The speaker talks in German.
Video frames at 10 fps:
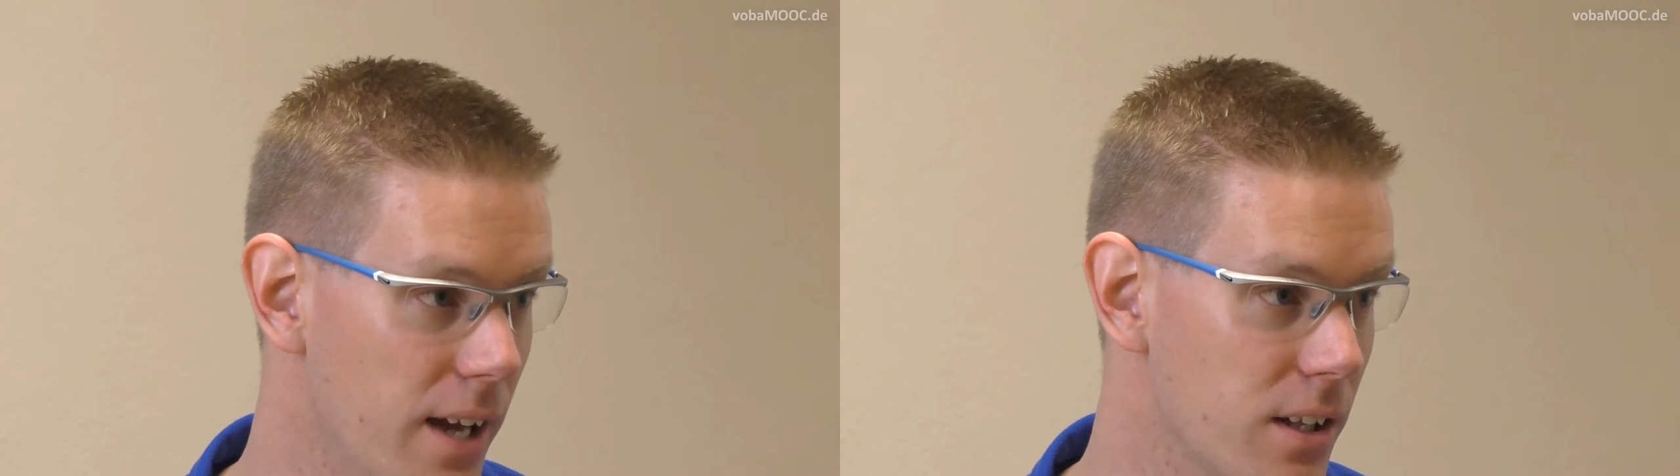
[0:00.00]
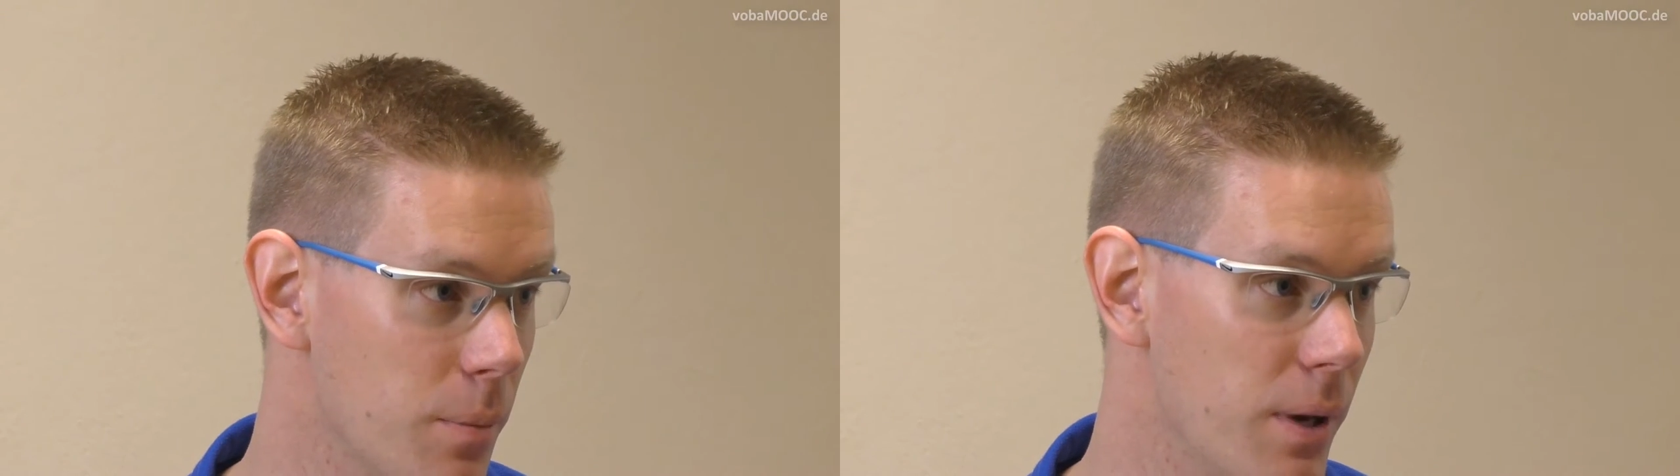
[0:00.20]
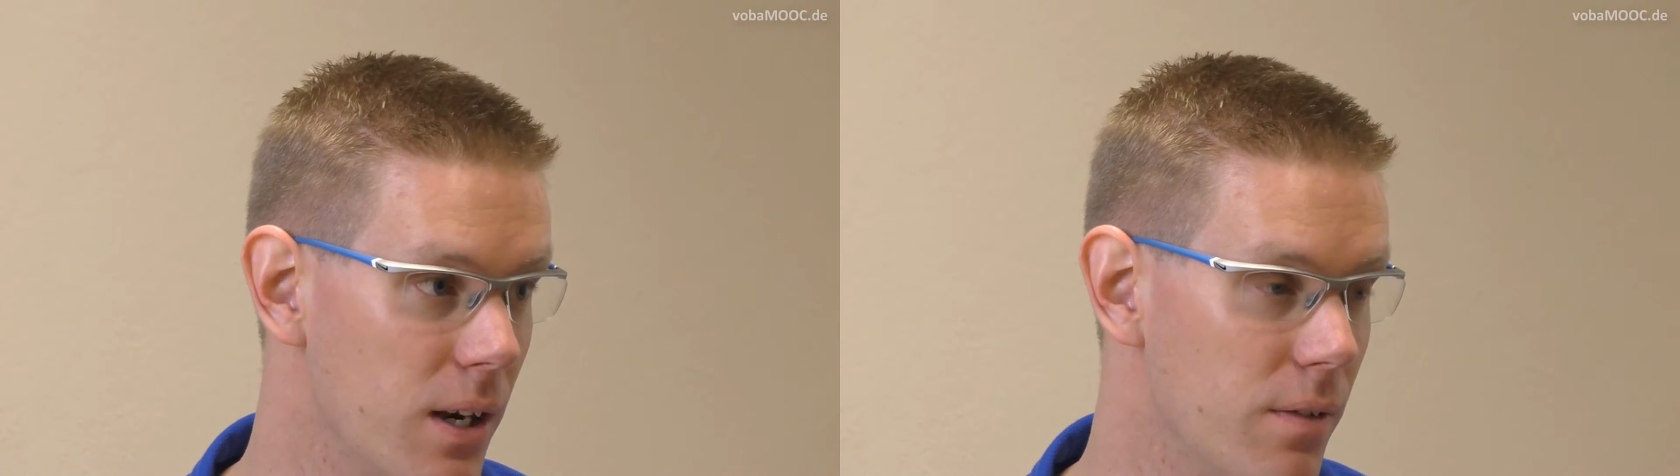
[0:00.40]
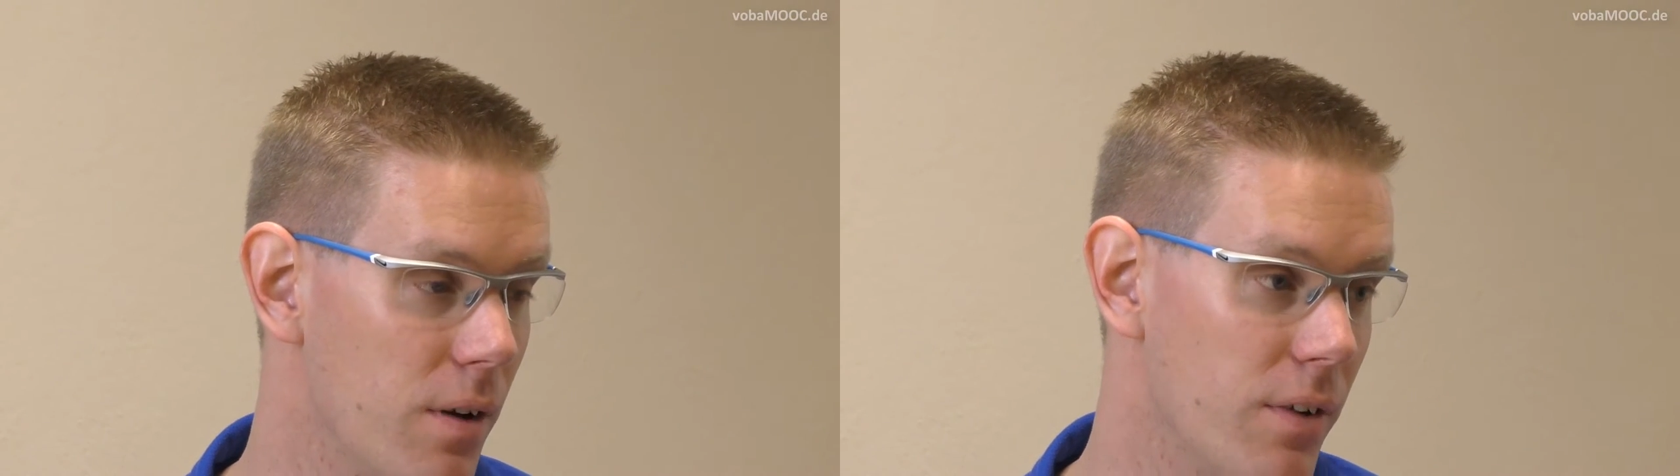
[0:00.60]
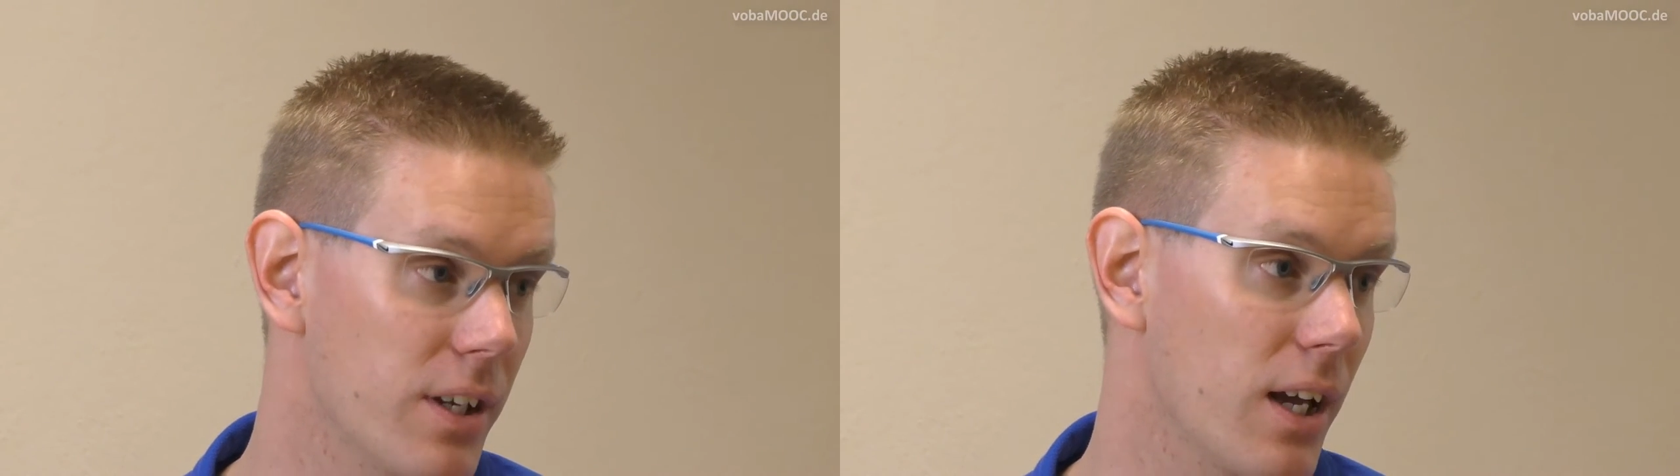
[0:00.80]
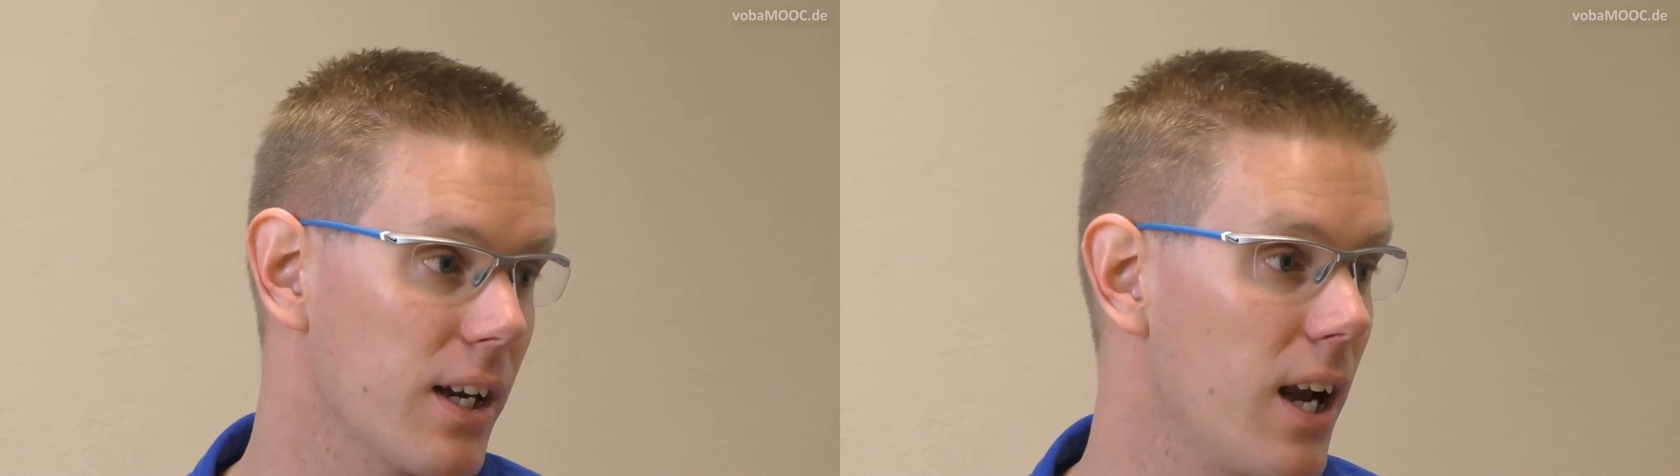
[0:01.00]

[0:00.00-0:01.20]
kleinere Bälle, weil wenn ich einen